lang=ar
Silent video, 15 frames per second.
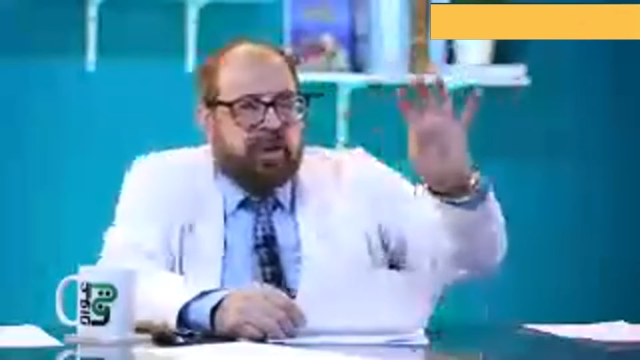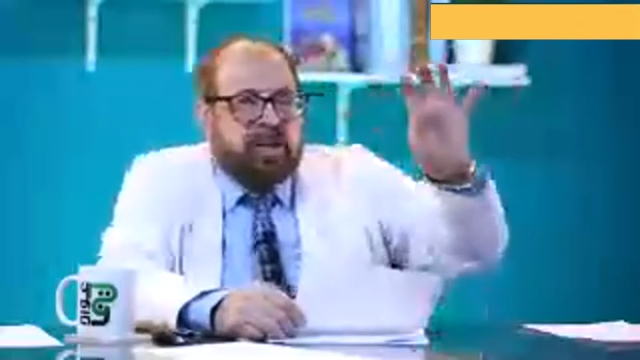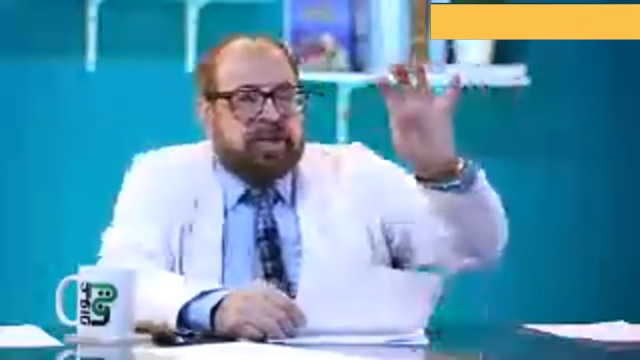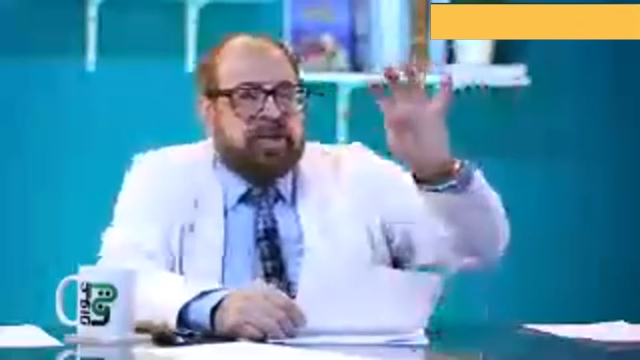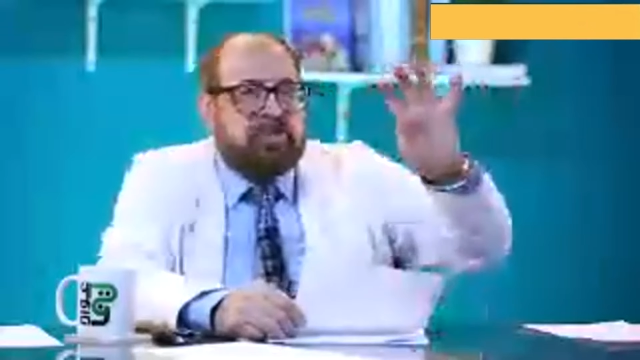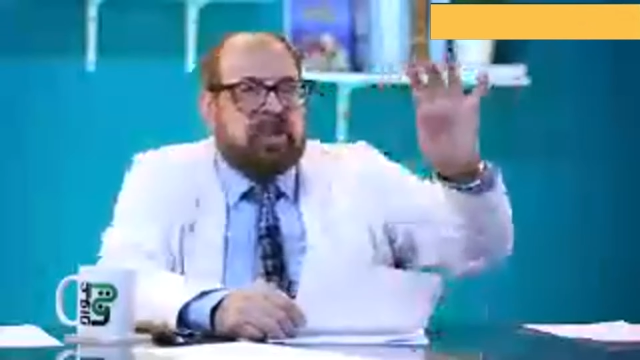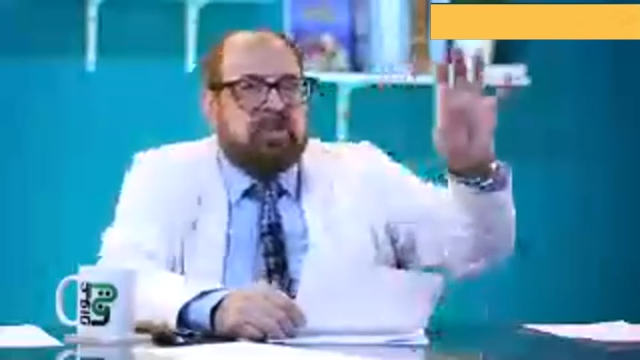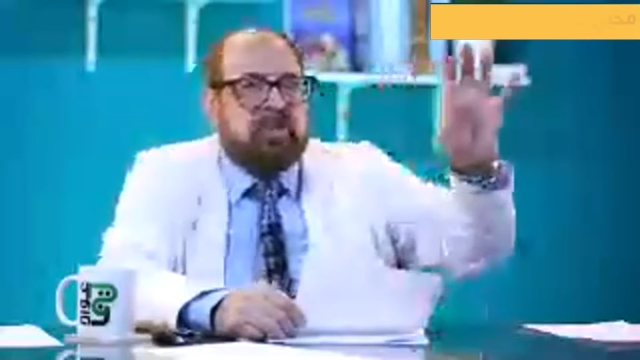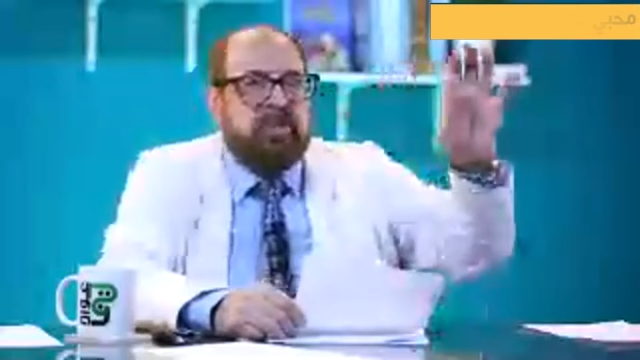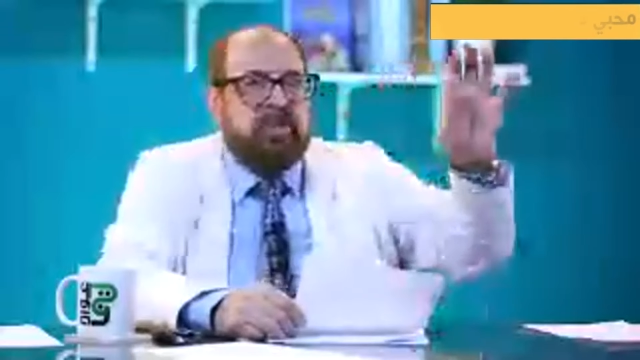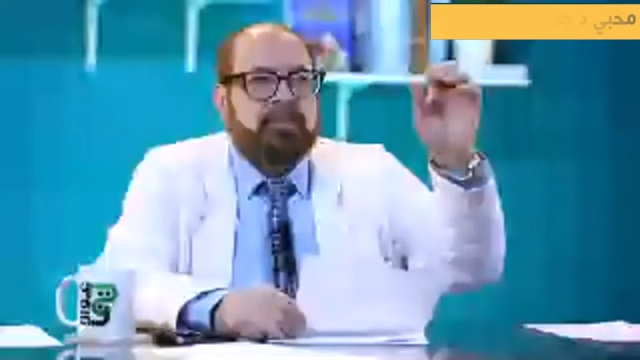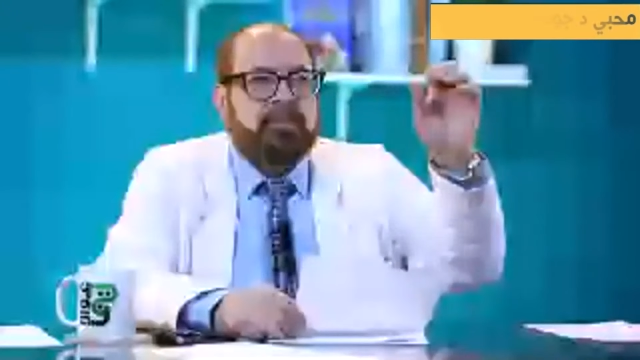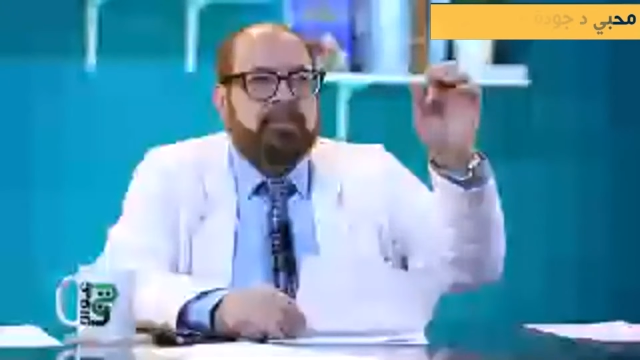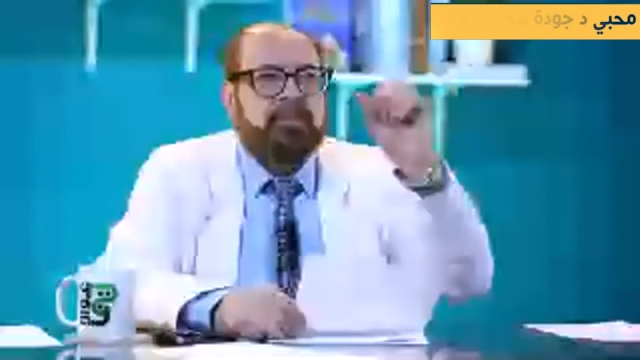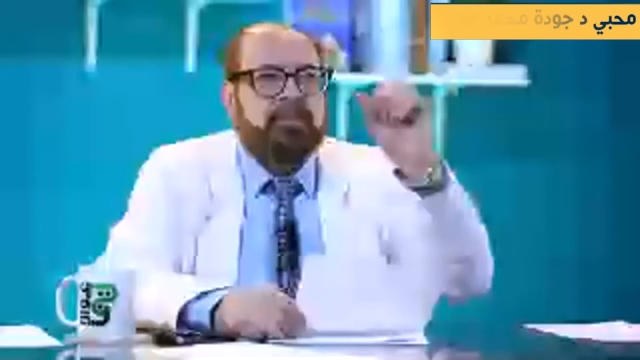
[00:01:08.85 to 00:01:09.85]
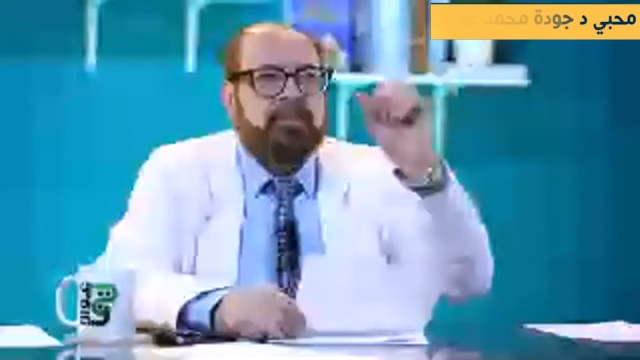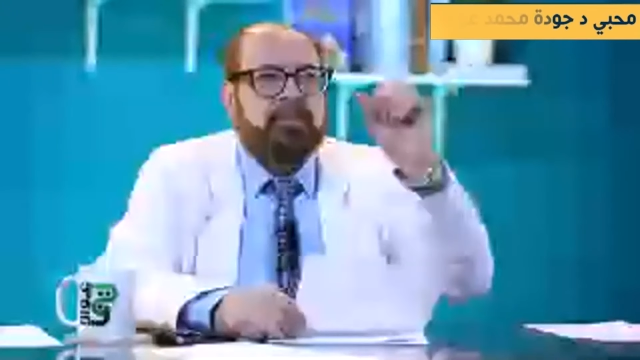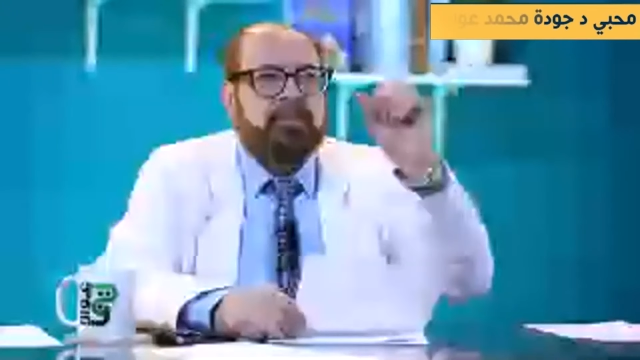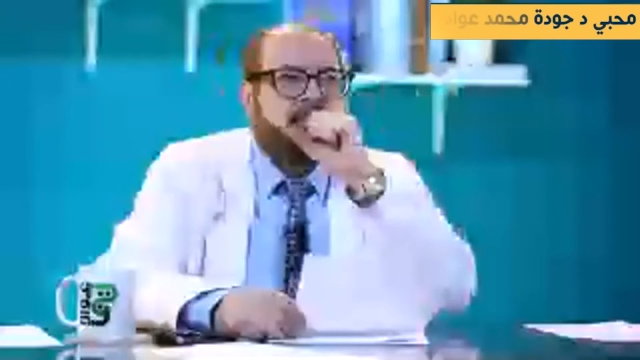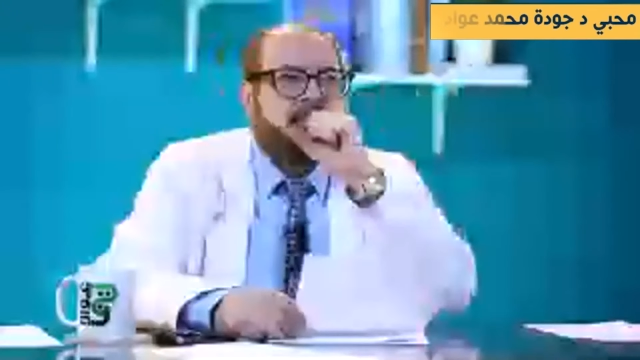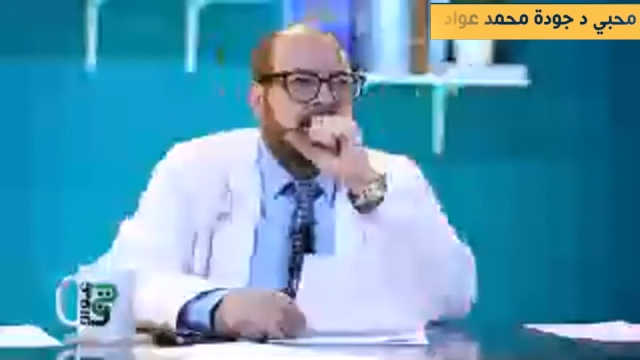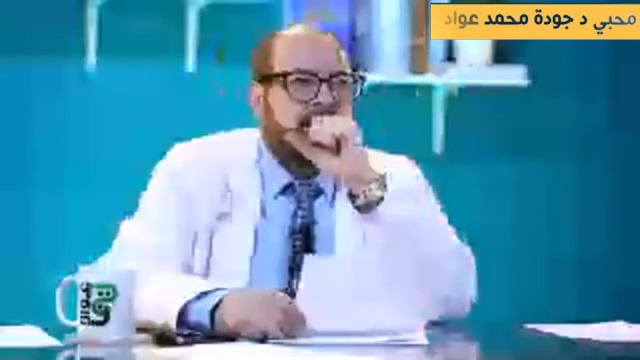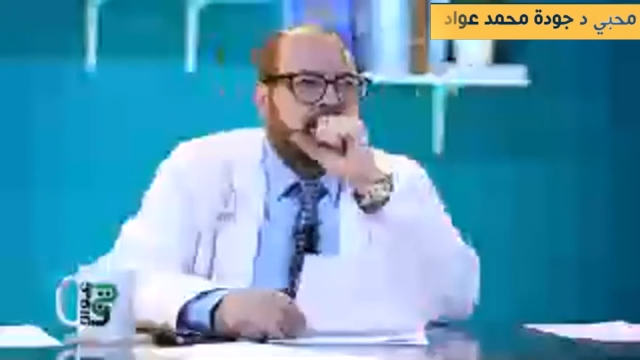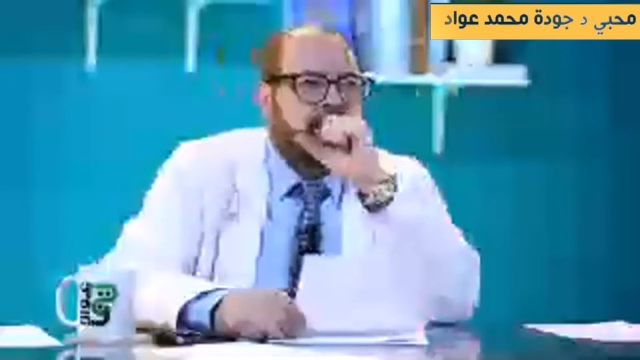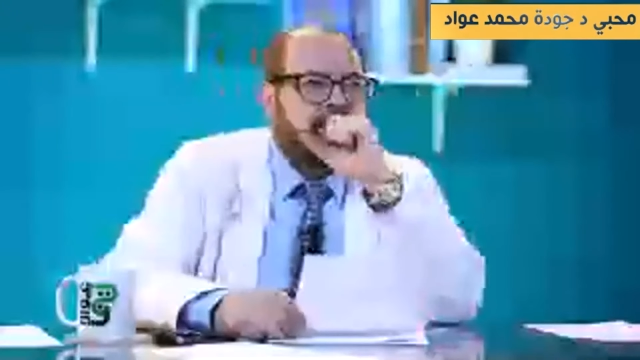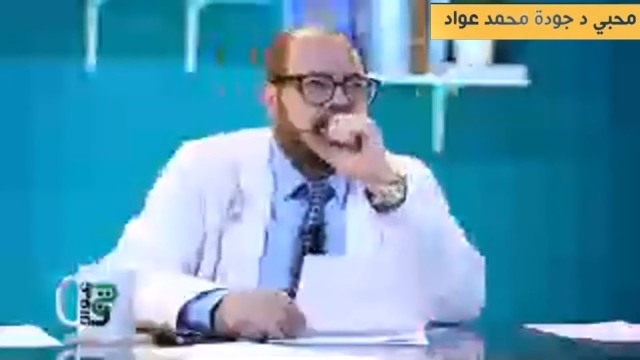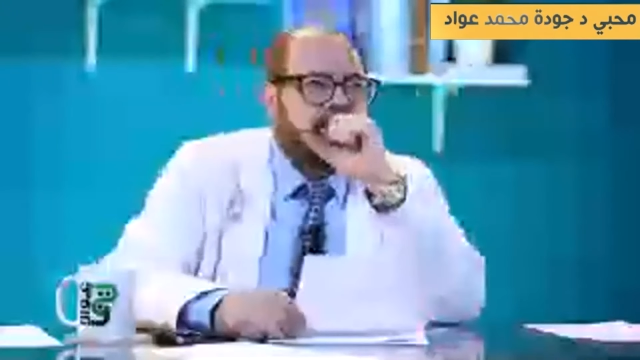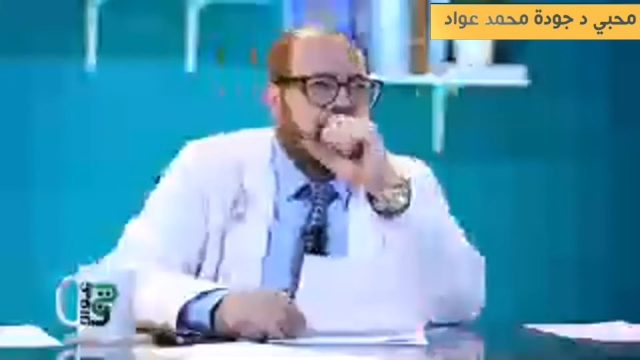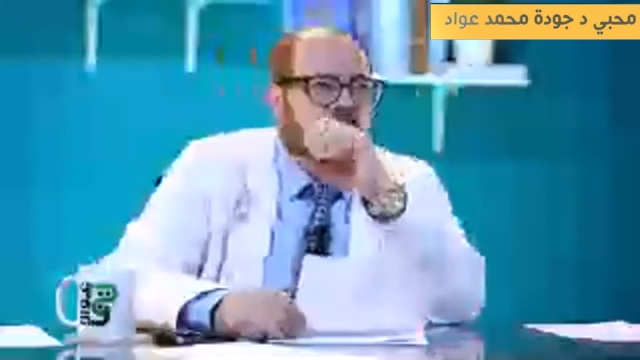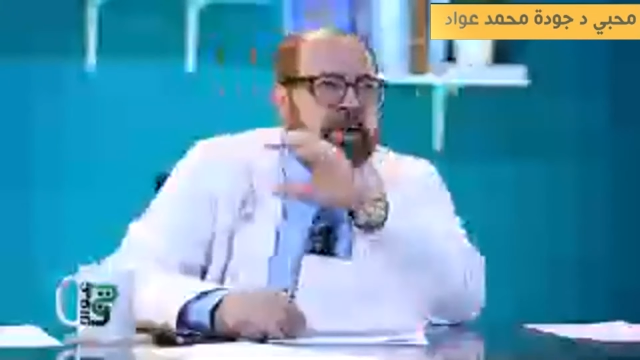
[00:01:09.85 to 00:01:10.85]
الاسباب شوف